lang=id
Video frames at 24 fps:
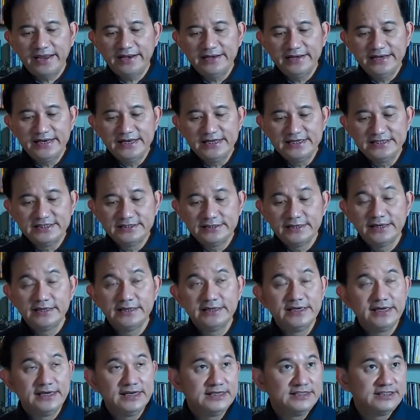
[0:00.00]
and
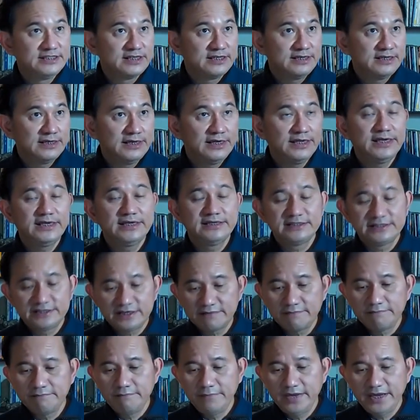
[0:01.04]
diligent
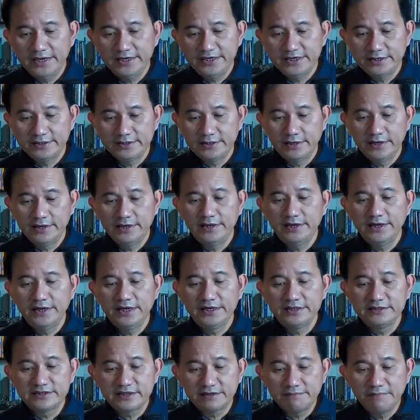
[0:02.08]
intermediate
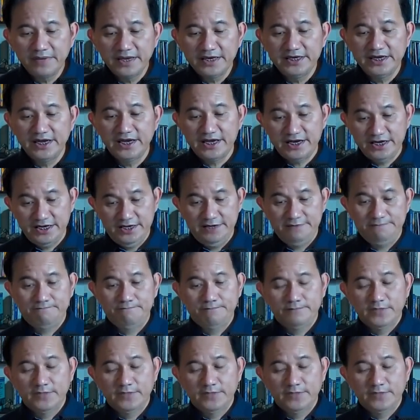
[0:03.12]
intermediary